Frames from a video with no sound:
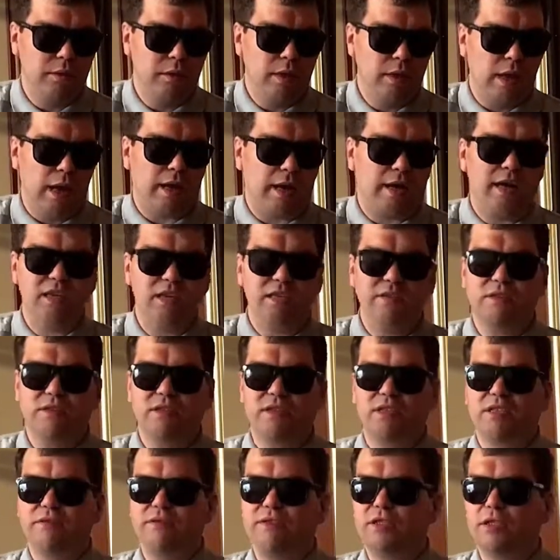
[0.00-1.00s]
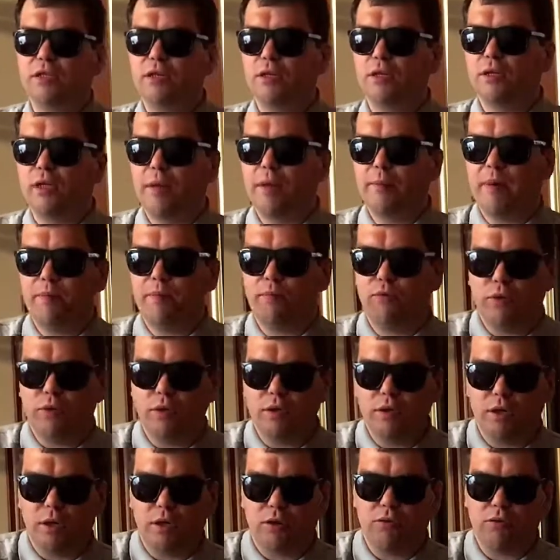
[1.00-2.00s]
Оказывается, свистела та бабуля,
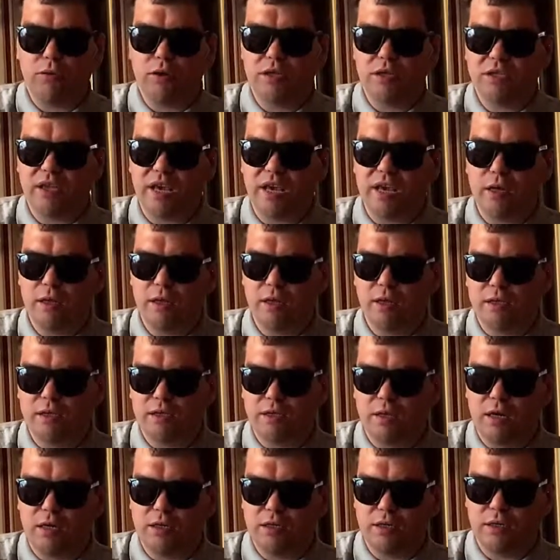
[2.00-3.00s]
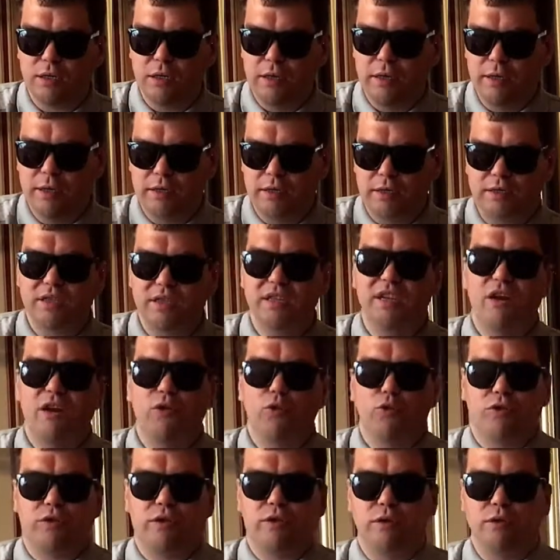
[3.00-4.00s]
которая стояла на страже
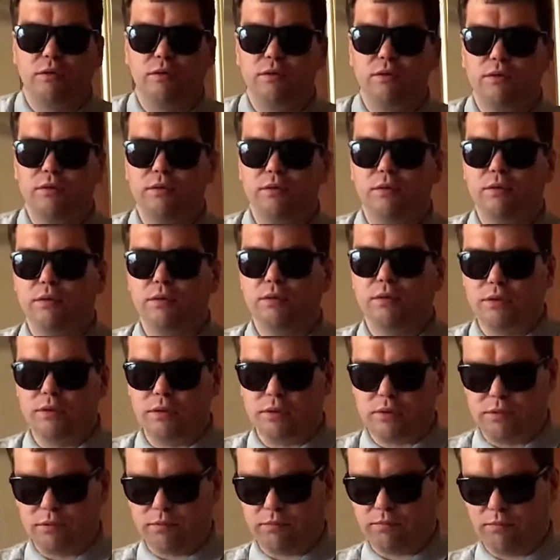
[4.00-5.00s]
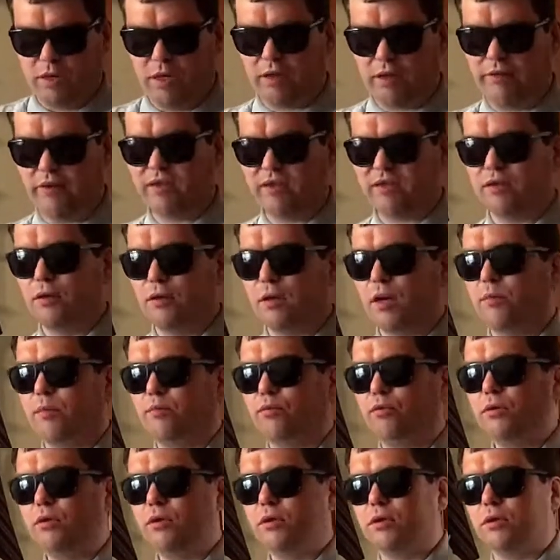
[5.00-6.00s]
загородки. Это ответственная
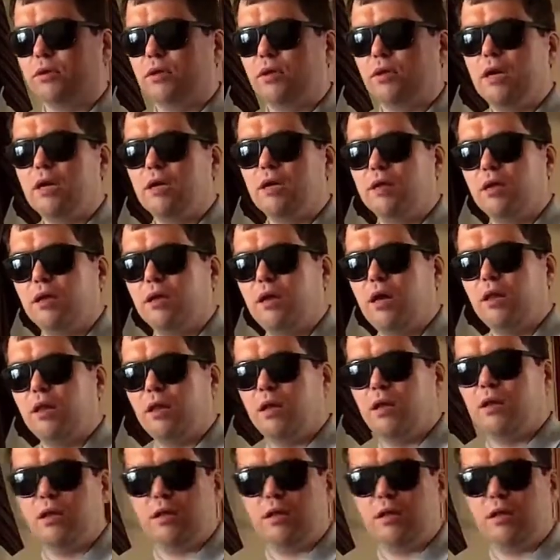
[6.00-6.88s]
работа, надо,